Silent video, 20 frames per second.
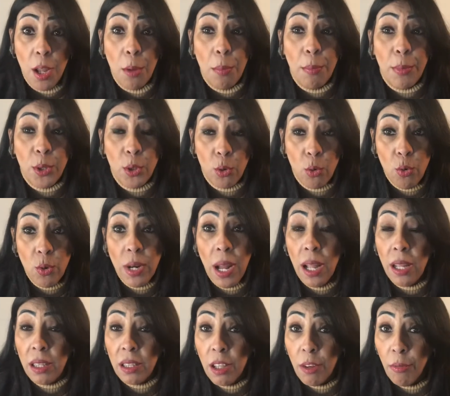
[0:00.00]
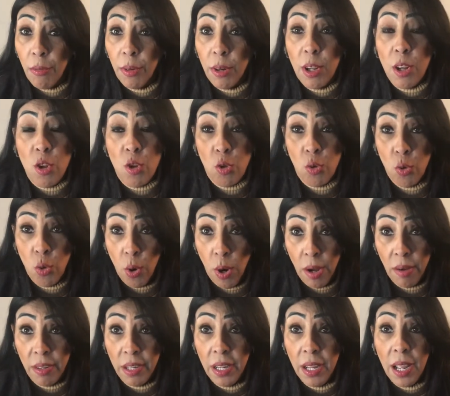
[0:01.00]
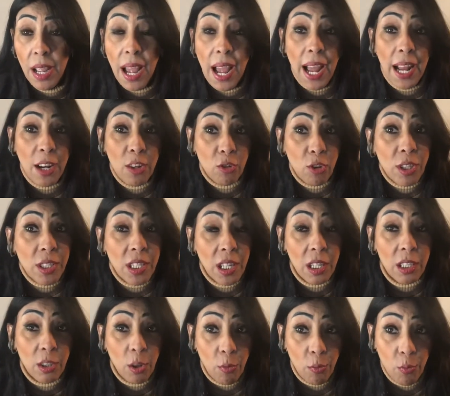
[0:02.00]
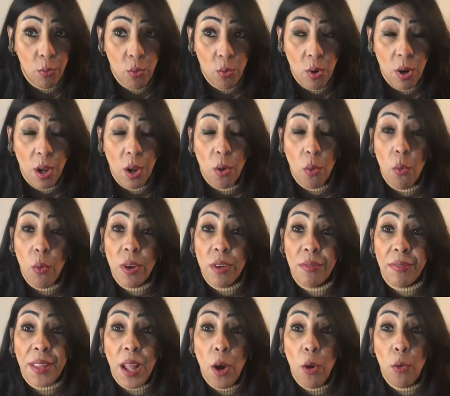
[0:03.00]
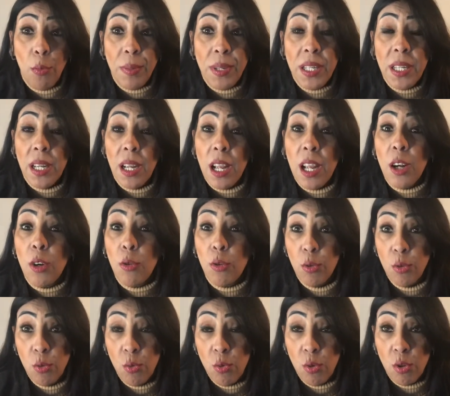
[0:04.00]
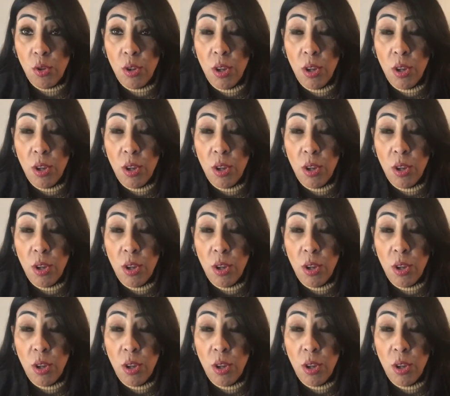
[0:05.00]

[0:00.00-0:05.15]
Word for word: بتكون على الطفل الزهري علشان يخطفوه ويفتحوا بيه الكنوز